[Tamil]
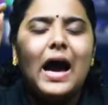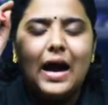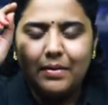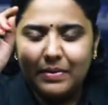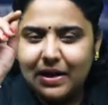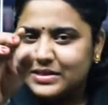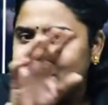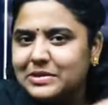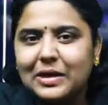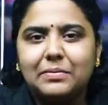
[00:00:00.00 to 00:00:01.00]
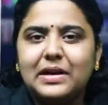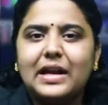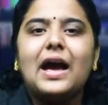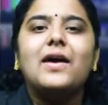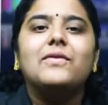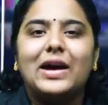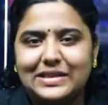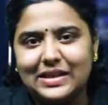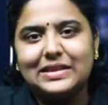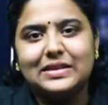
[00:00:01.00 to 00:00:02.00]
அப்படியே சப்ஸ்கிரைப் சப்ஸ்கிரைப் பண்ணுறங்க
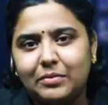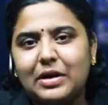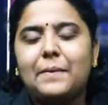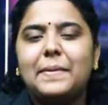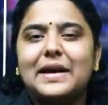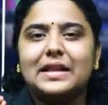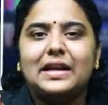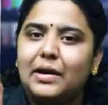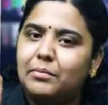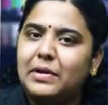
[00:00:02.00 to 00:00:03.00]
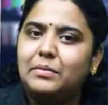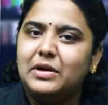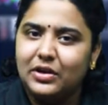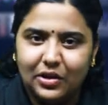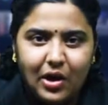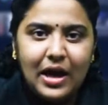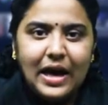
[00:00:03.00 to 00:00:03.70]
வாய்ஸ் ஆன் தமிழை பக்கத்தில் இருக்க பெல் பட்டனையும்